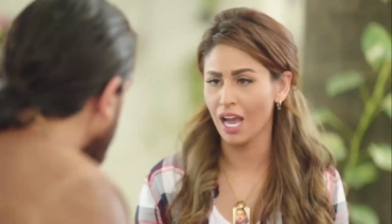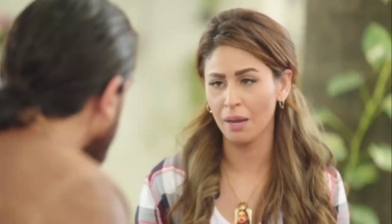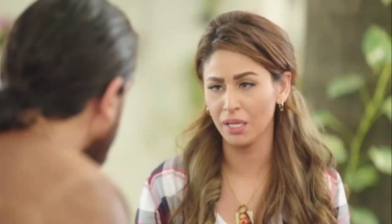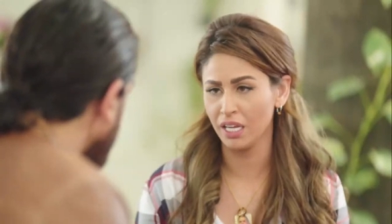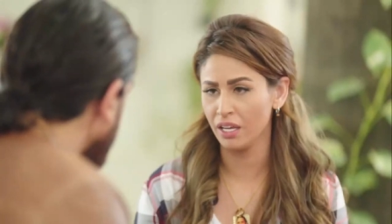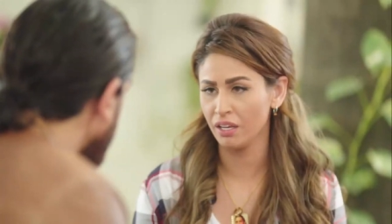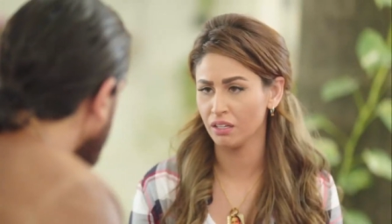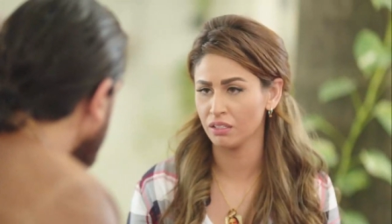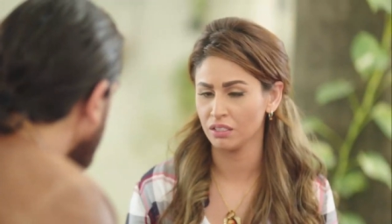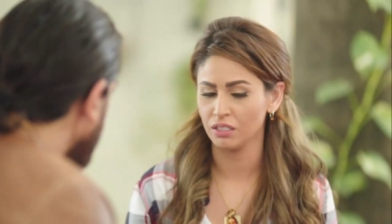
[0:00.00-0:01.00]
هعمل ايه؟
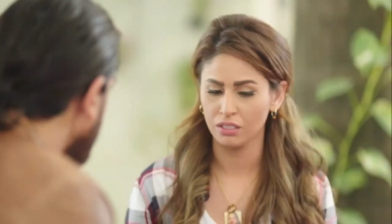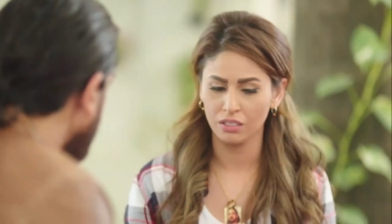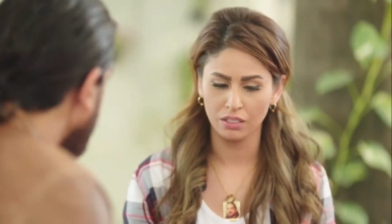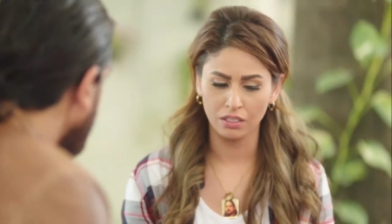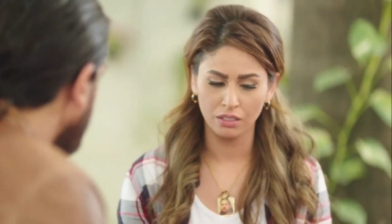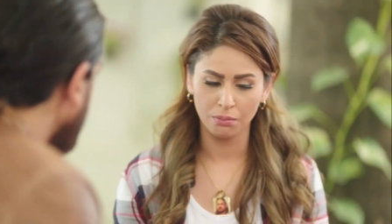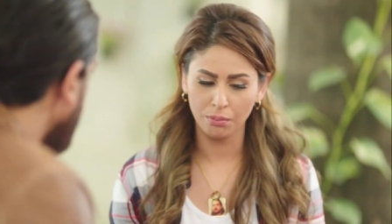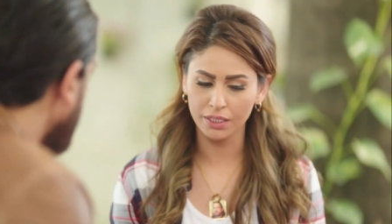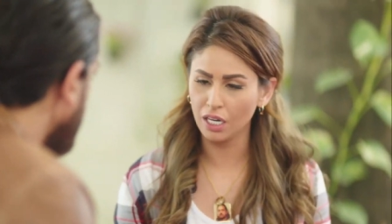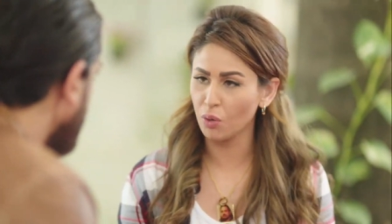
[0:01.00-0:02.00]

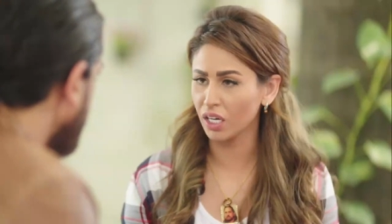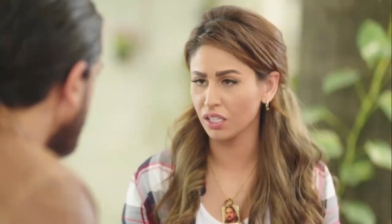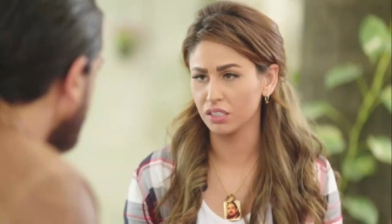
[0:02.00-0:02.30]
ما انت اللي واخد على